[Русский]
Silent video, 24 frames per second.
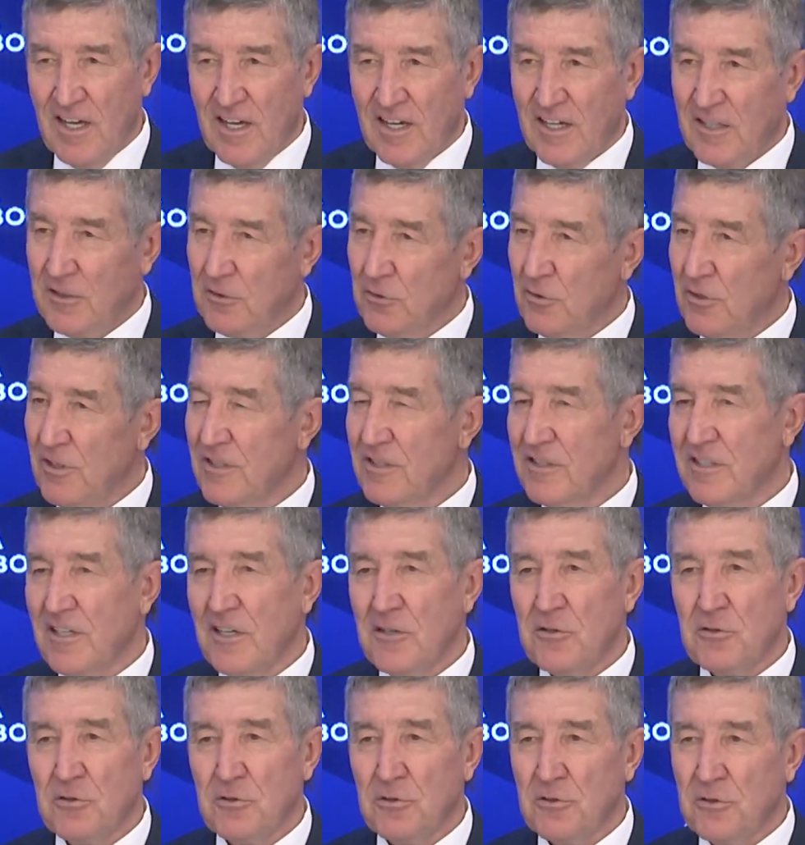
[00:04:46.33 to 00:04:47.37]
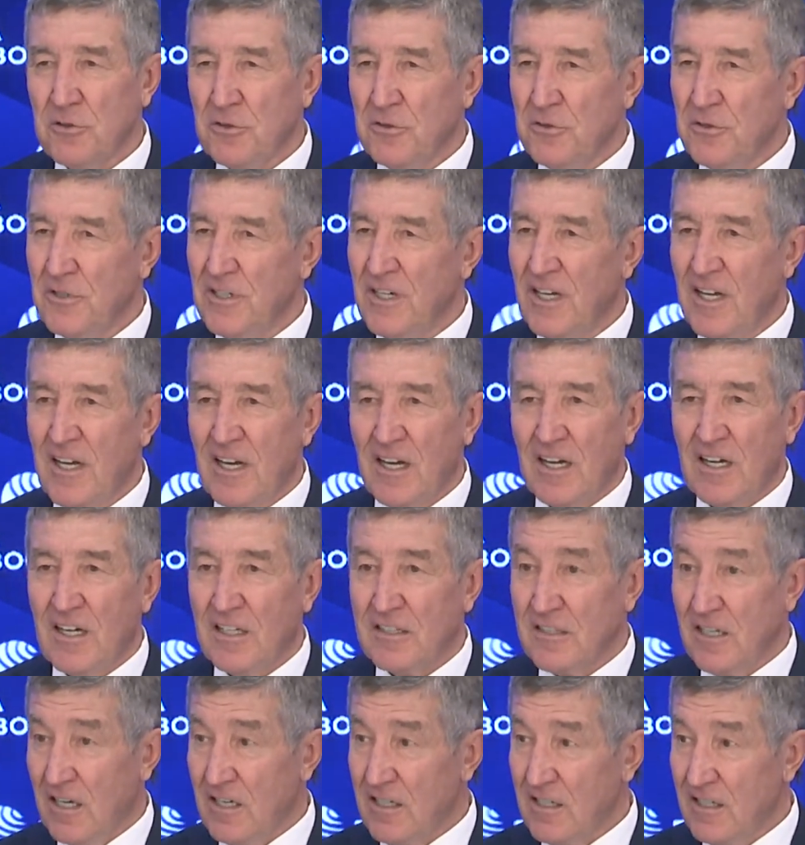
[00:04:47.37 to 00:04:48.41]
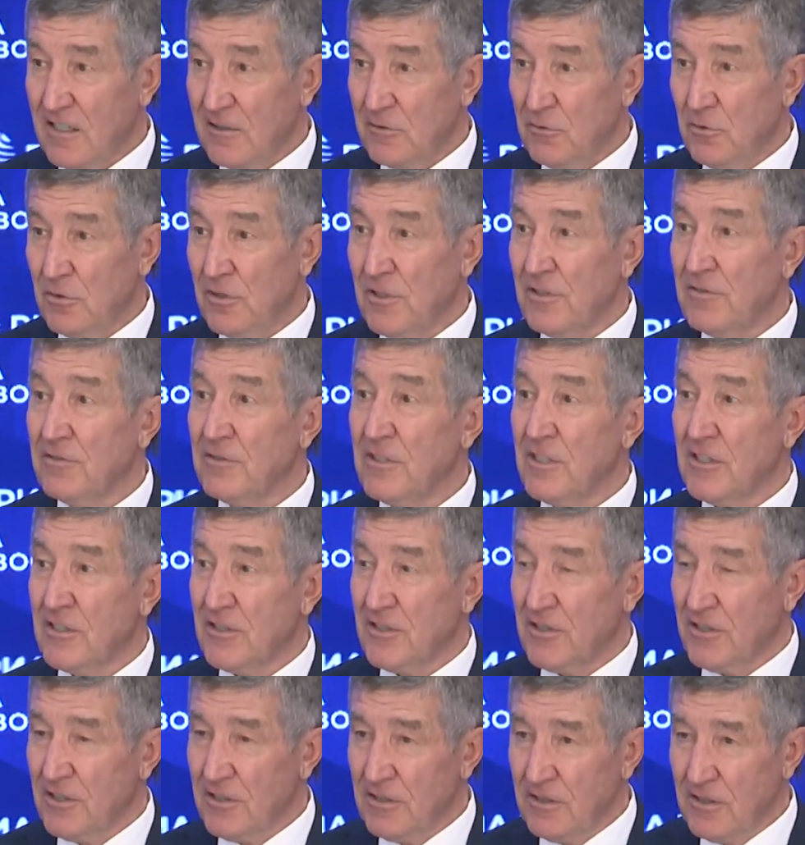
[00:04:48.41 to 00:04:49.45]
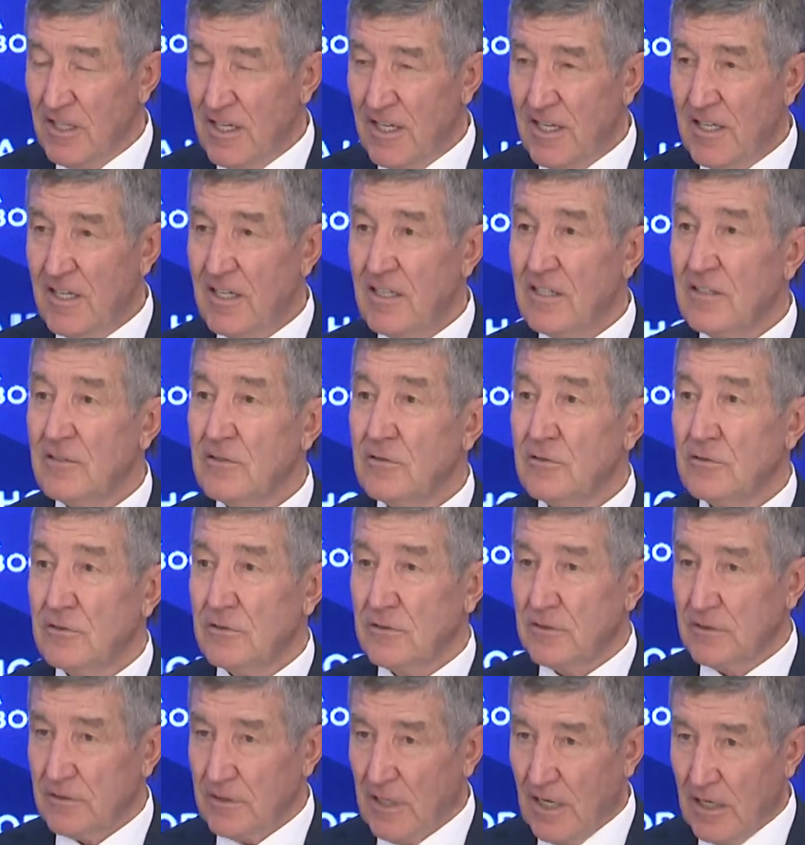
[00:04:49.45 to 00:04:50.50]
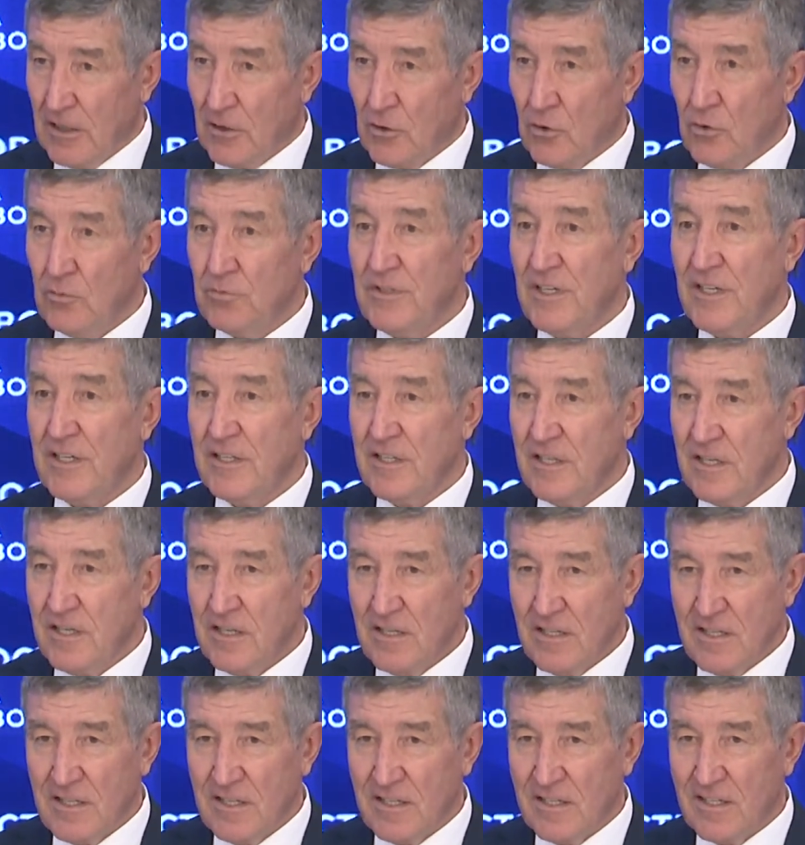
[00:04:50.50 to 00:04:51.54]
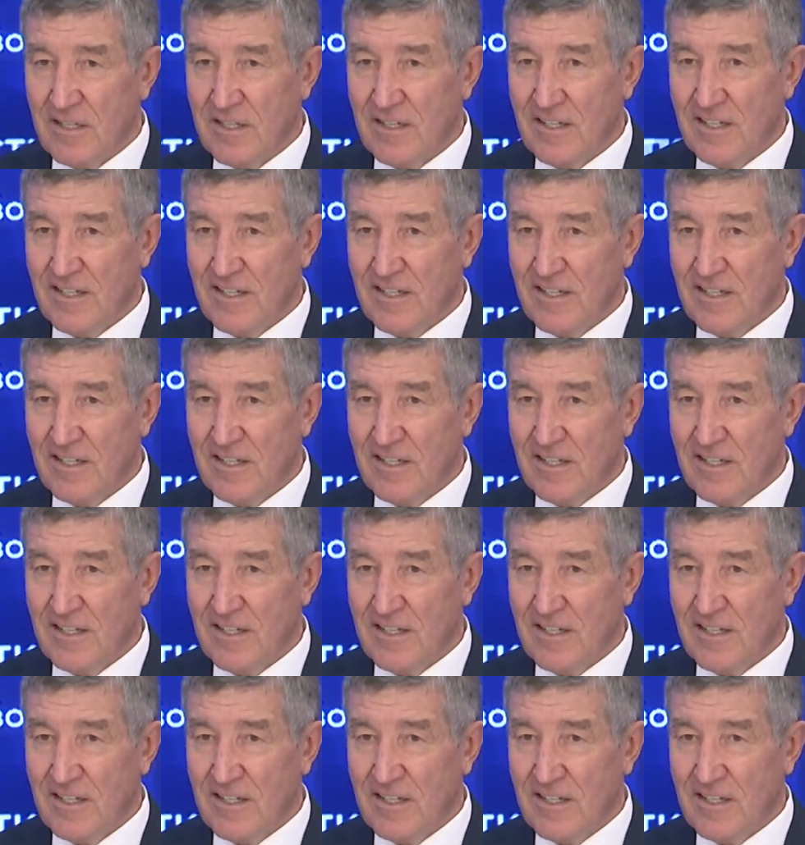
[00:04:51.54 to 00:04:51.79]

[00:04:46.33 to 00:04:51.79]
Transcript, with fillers: которые не знают, что такое Катар, который вложил огромные деньги,